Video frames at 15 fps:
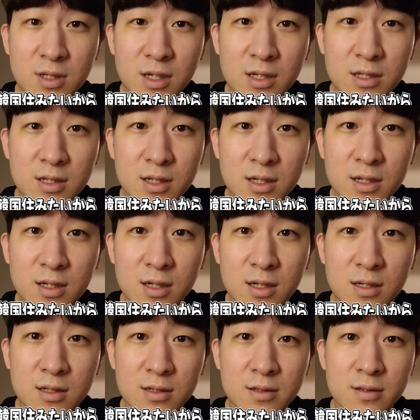たいから、
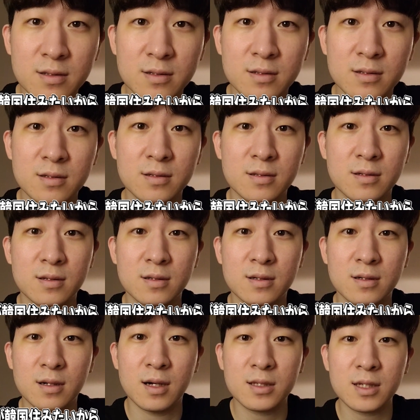
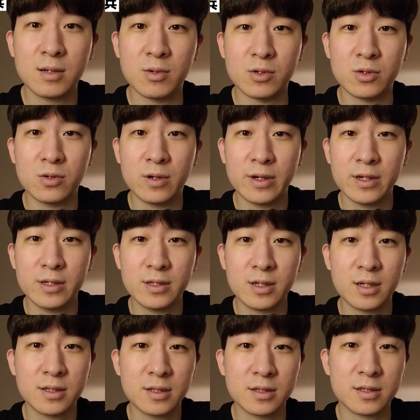あじゃあもう徴兵行
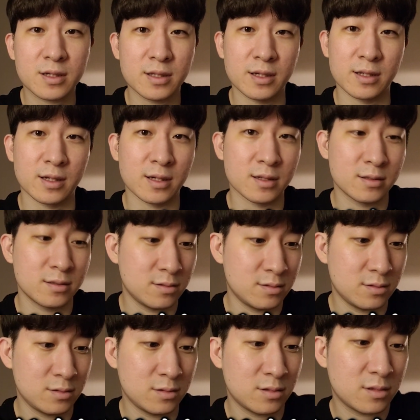かせるしかないな。
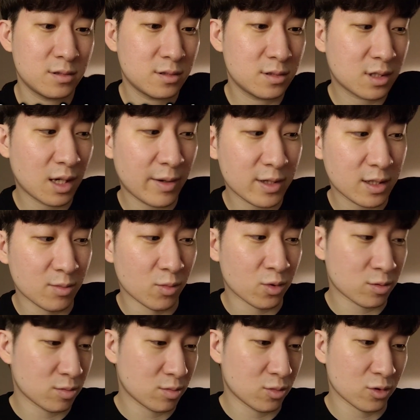捕まって
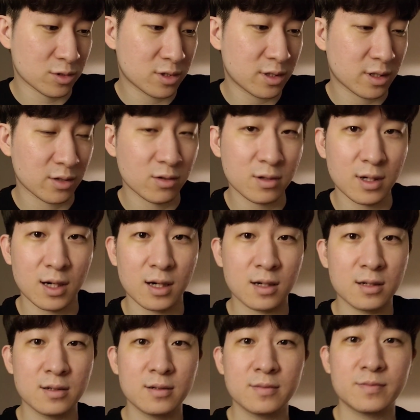ももう連れて行こうか。
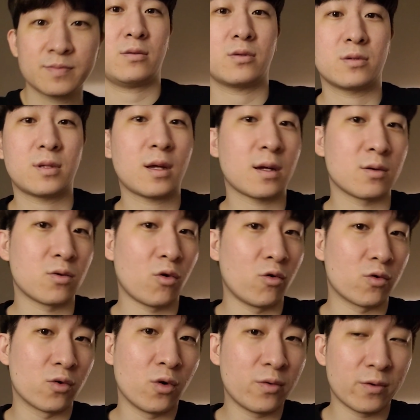ちょっとだから
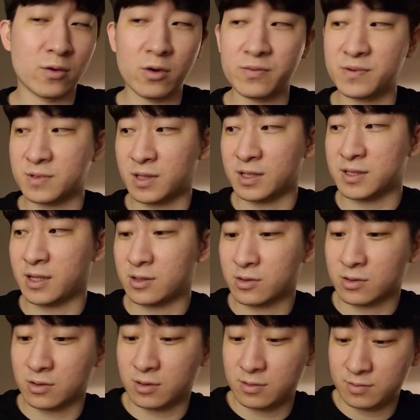ロロロープください。ちょっ
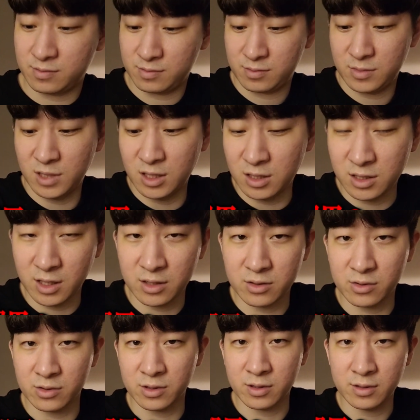と人間
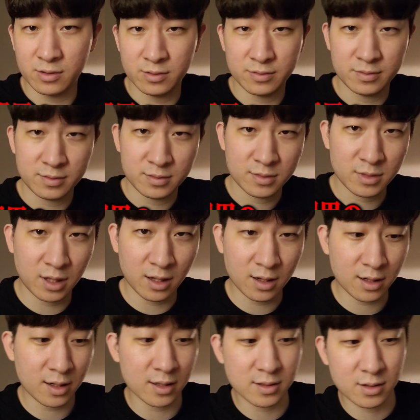用のでっ
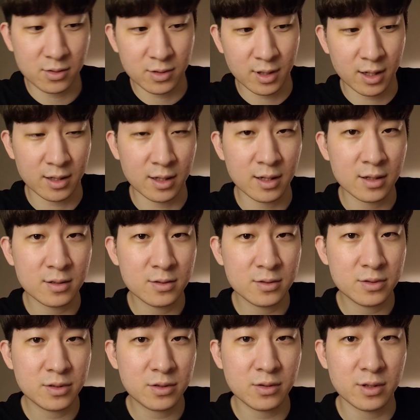かいやつでお願いね。
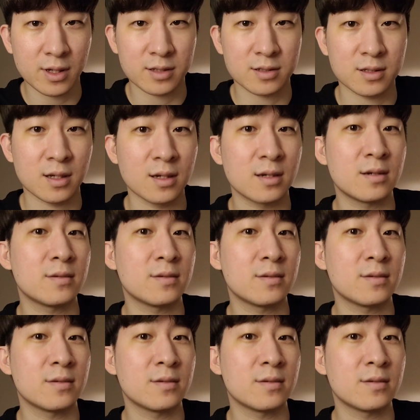太いやつで